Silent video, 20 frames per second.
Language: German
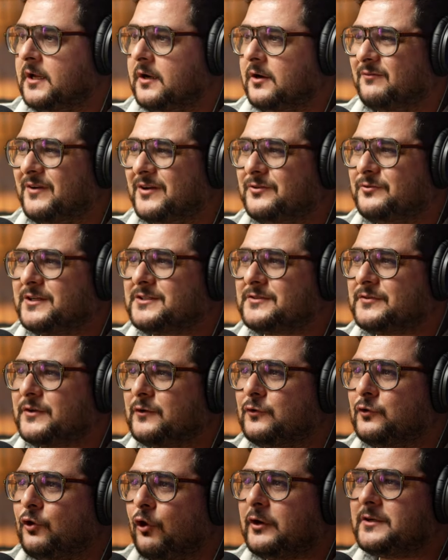Und wenn du jetzt für
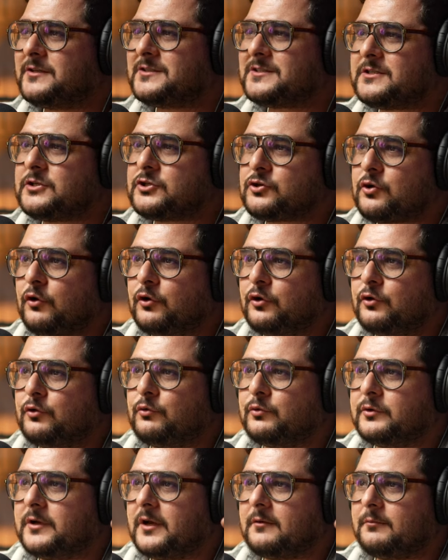90
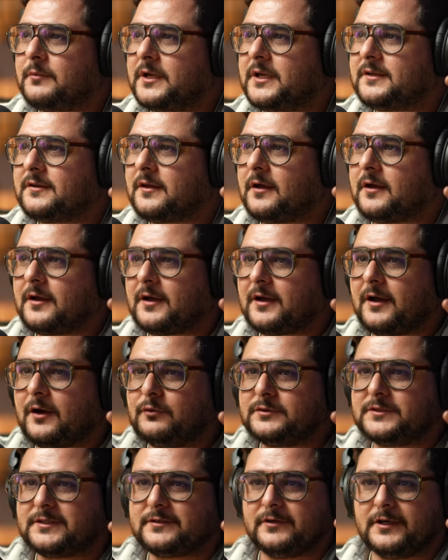Euro den Meter
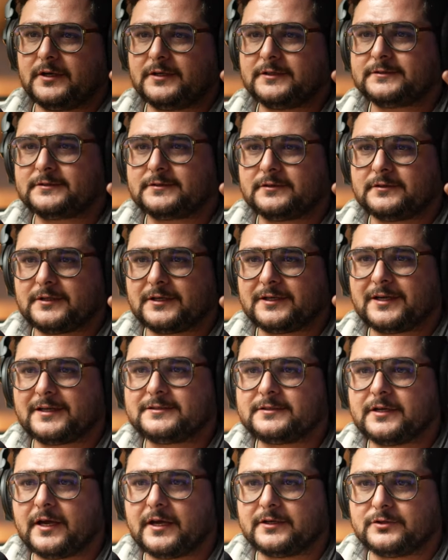rausfährst, dann
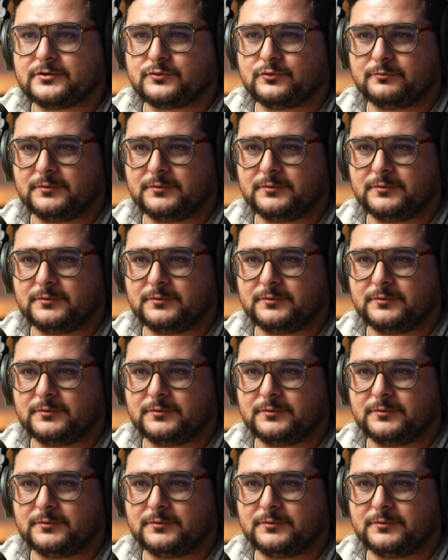kannst du ja eigentlich nur ein